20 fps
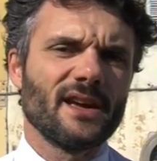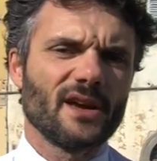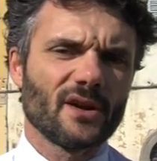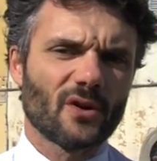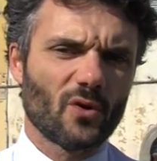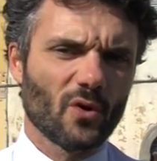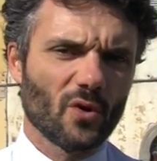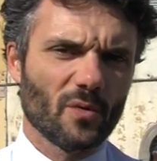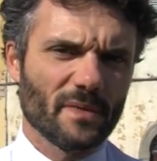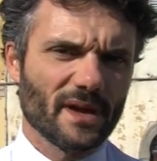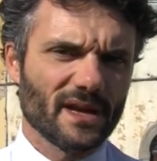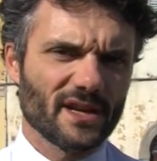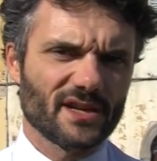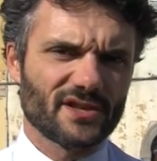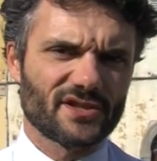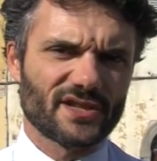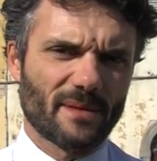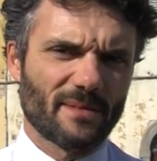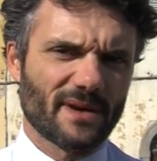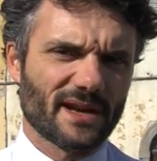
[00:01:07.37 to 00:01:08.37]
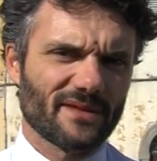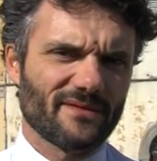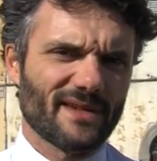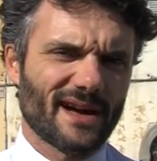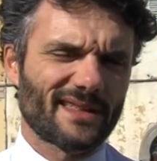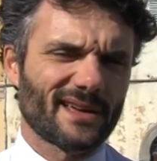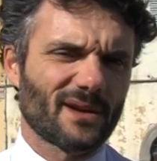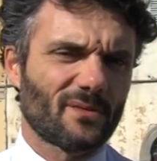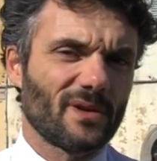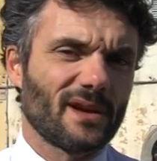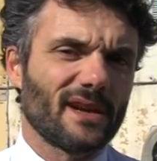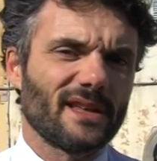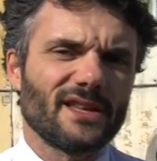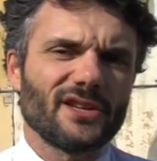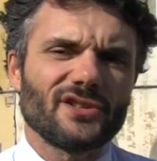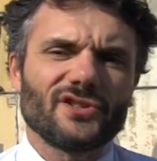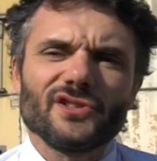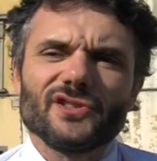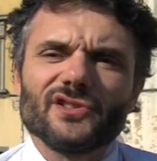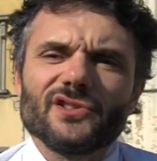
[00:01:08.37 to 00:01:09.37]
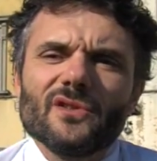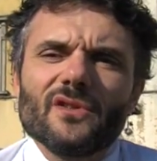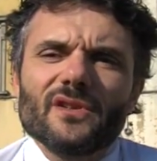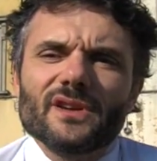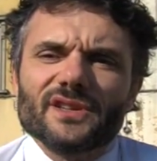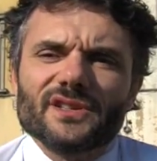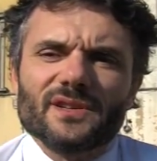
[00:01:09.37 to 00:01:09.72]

come siamo arrivati a quelle decisioni,